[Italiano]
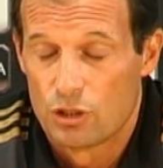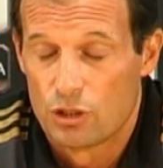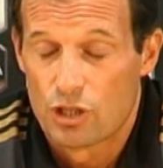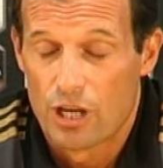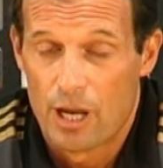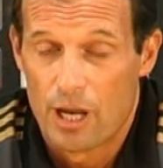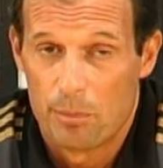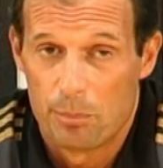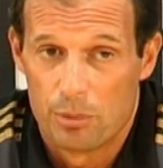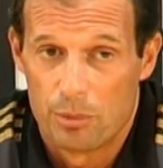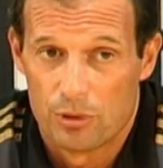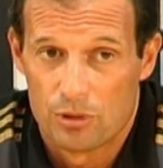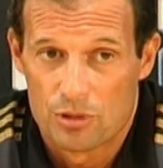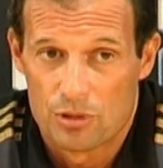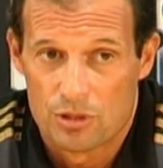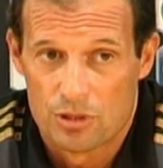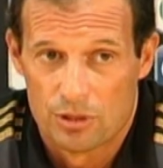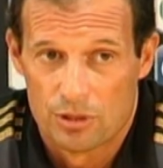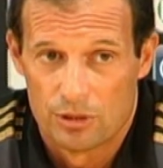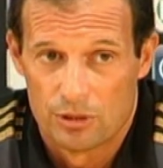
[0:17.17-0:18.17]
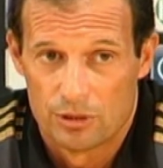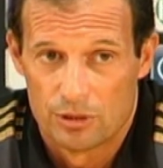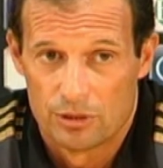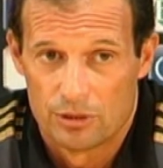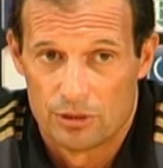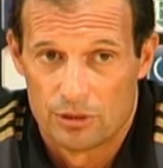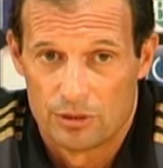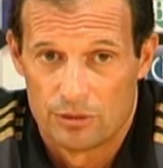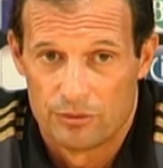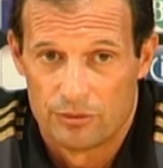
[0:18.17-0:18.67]
di Champions,
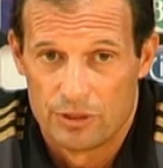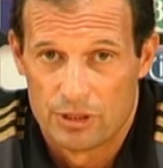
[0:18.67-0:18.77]
eh,